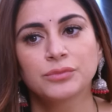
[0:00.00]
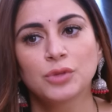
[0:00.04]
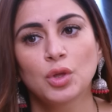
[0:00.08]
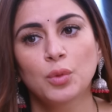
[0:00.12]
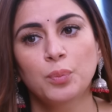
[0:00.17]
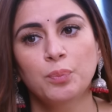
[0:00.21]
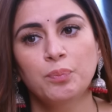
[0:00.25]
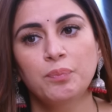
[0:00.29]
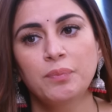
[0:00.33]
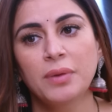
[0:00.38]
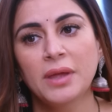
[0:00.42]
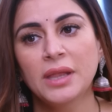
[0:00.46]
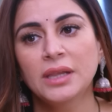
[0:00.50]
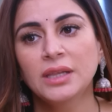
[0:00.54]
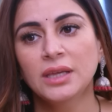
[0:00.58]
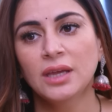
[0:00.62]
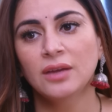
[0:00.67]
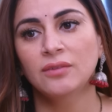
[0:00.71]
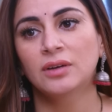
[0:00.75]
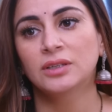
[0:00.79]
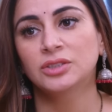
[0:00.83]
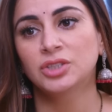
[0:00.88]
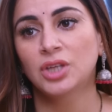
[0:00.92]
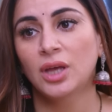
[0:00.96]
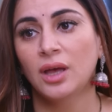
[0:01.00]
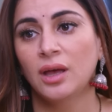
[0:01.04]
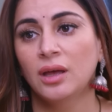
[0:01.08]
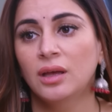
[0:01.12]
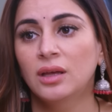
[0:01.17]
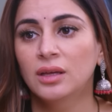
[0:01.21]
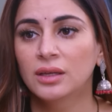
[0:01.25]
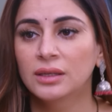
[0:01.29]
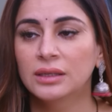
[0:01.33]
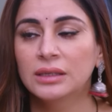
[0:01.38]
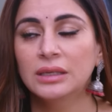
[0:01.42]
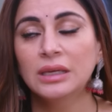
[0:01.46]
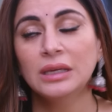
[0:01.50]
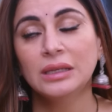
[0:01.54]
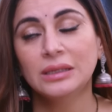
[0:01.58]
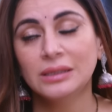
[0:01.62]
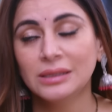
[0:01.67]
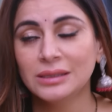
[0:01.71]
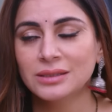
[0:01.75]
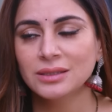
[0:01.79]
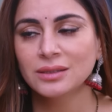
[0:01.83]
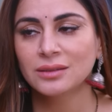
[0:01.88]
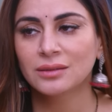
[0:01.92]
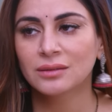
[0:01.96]
معناتها هلأ بدك
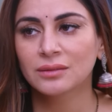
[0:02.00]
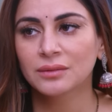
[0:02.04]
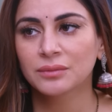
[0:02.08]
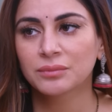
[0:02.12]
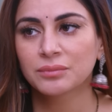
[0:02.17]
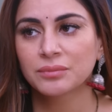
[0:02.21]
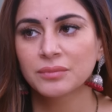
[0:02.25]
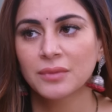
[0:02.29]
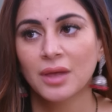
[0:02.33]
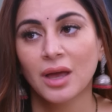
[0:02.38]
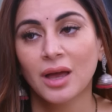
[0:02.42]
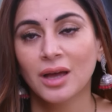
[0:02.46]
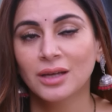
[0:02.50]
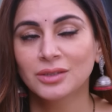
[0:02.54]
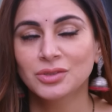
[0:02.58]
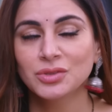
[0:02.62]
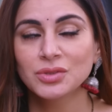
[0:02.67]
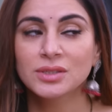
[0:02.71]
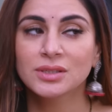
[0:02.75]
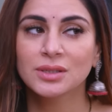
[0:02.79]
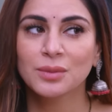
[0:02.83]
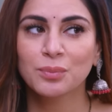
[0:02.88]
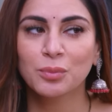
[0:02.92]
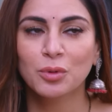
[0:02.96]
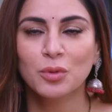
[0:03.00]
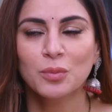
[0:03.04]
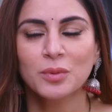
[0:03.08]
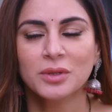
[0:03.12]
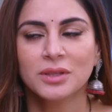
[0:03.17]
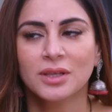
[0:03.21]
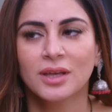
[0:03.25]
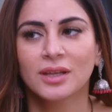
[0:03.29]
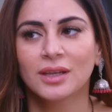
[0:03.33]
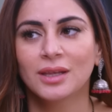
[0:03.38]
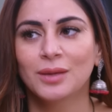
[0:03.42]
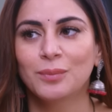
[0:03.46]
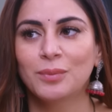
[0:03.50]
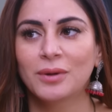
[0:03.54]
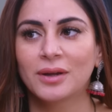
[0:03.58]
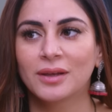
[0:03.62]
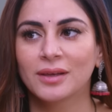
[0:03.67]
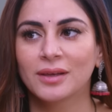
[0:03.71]
تلاقي سبب والسبب يكون مقنع